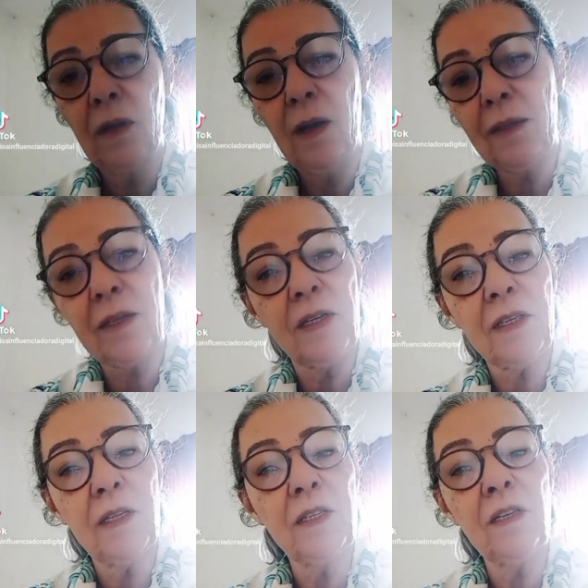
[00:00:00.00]
a
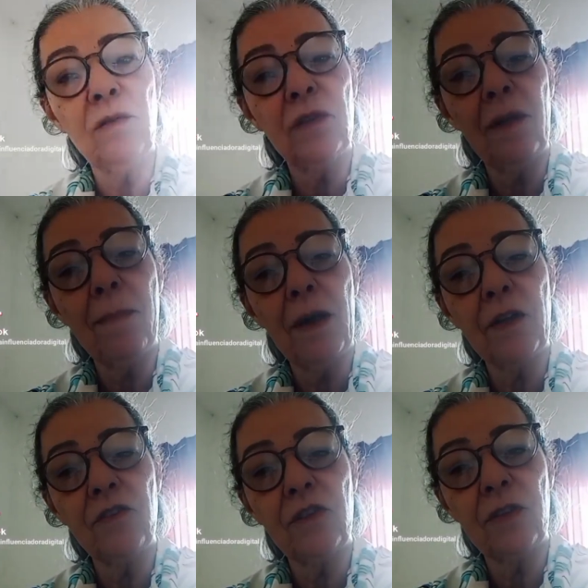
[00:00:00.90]
tristeza nos
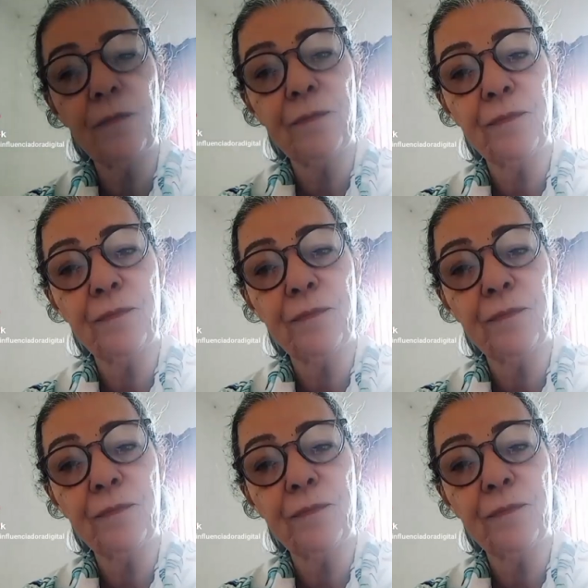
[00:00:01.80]
abate.